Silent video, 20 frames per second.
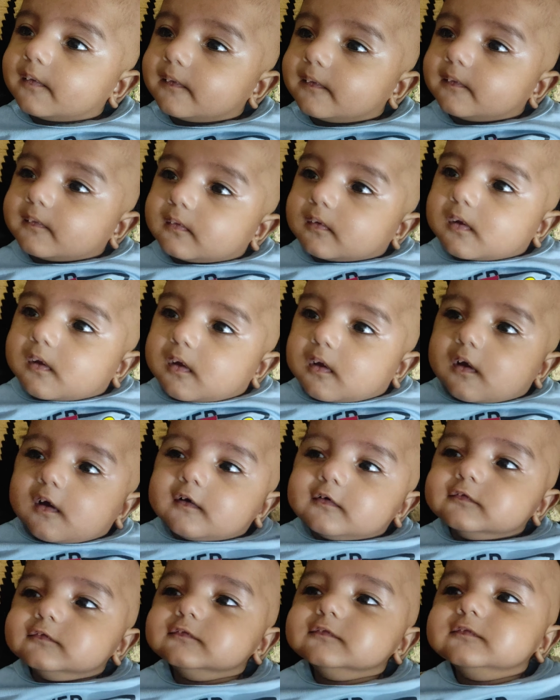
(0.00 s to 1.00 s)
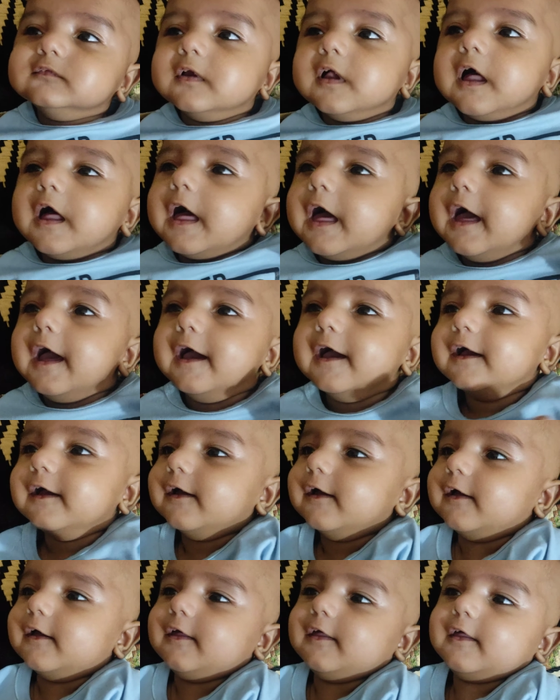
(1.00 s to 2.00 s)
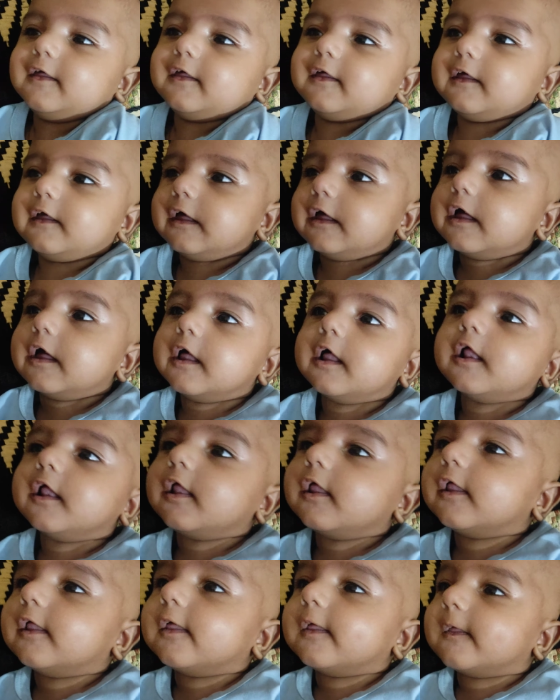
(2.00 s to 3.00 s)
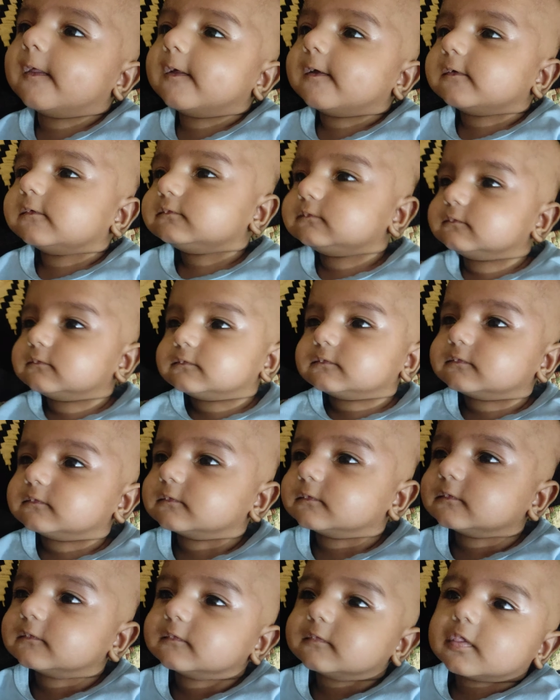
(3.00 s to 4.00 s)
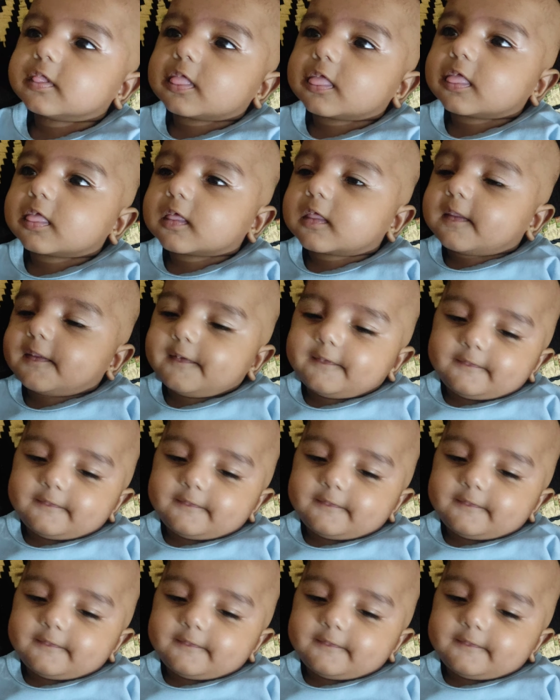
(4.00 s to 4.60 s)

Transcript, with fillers: कर लो बातें हाँ अच्छा फिर क्या हुआ